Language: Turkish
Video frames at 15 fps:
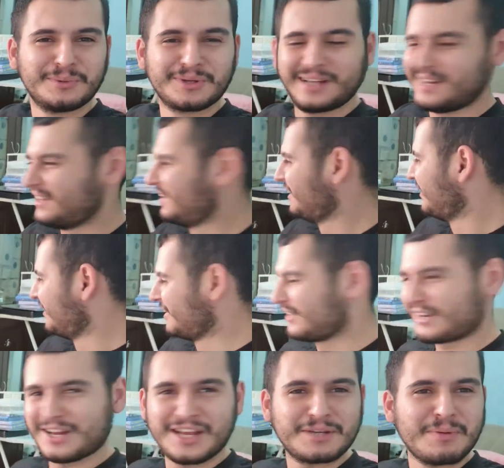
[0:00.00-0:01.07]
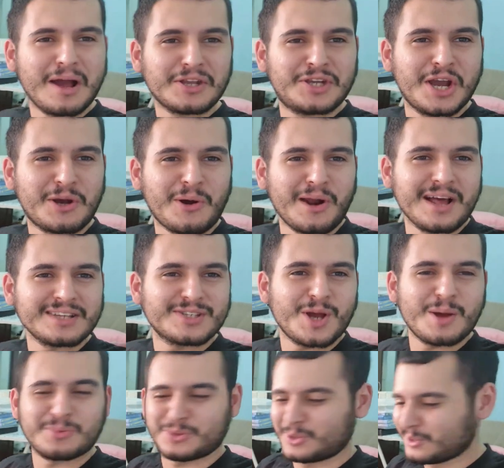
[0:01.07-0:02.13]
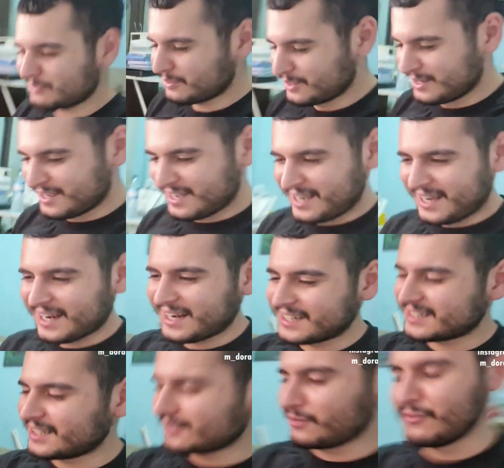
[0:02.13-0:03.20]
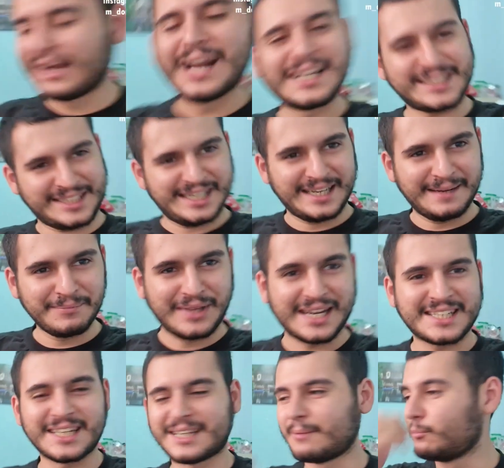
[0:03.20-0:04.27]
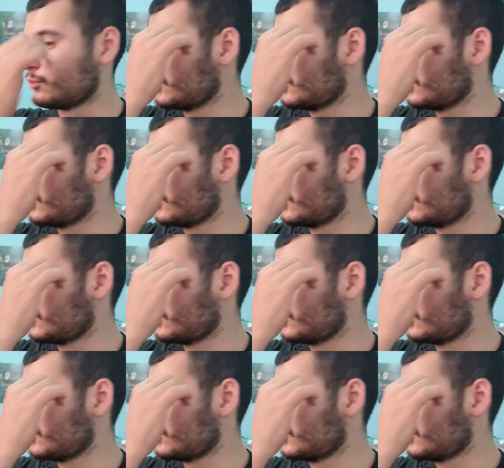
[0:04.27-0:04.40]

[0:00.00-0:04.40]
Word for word: burada. Resmen kek olan Samsun'um. Arkadaşlar velhas kerem gerçekten